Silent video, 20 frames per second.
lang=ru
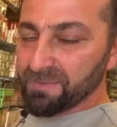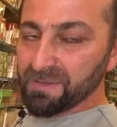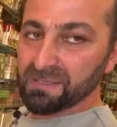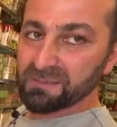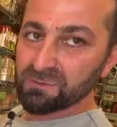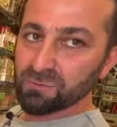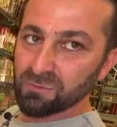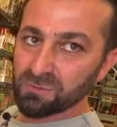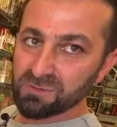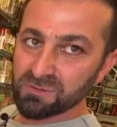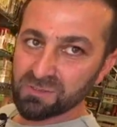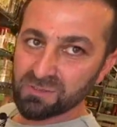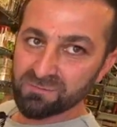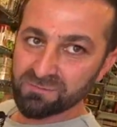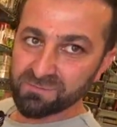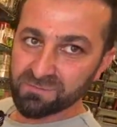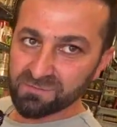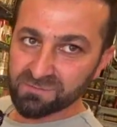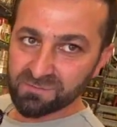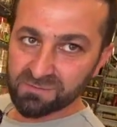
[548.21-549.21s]
5
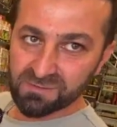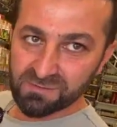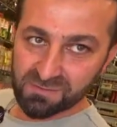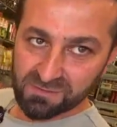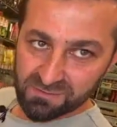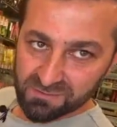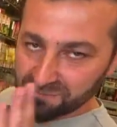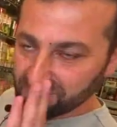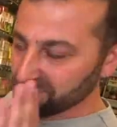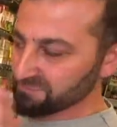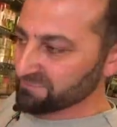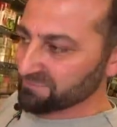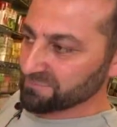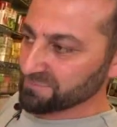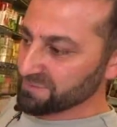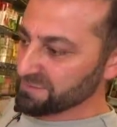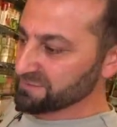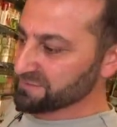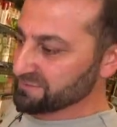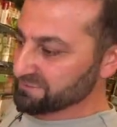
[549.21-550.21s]
долларов и
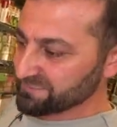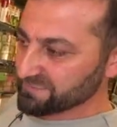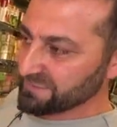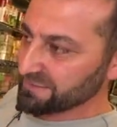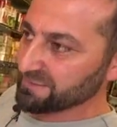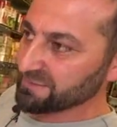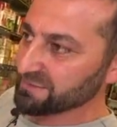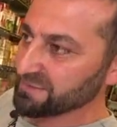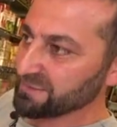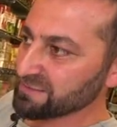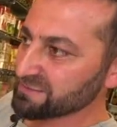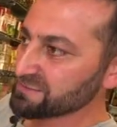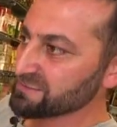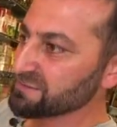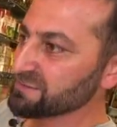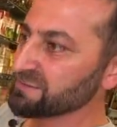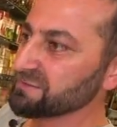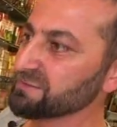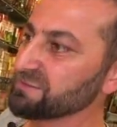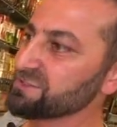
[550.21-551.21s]
есть всякие
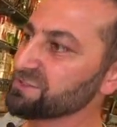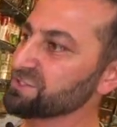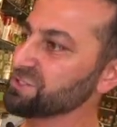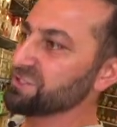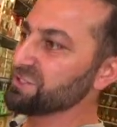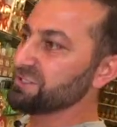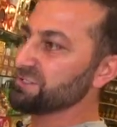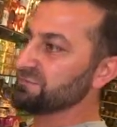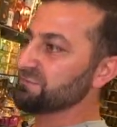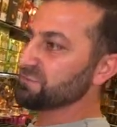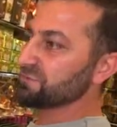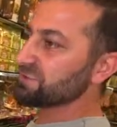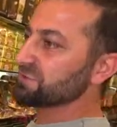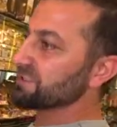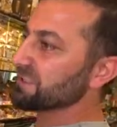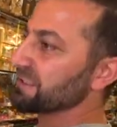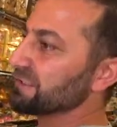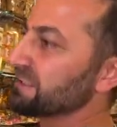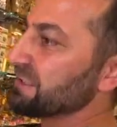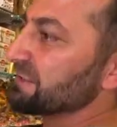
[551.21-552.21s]
разные и чаи вот
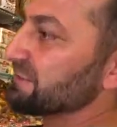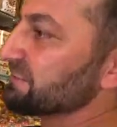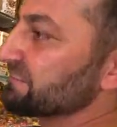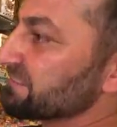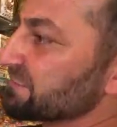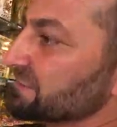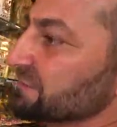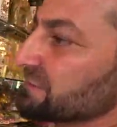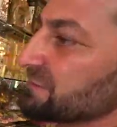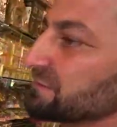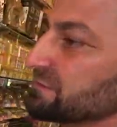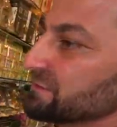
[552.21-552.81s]
гранатовые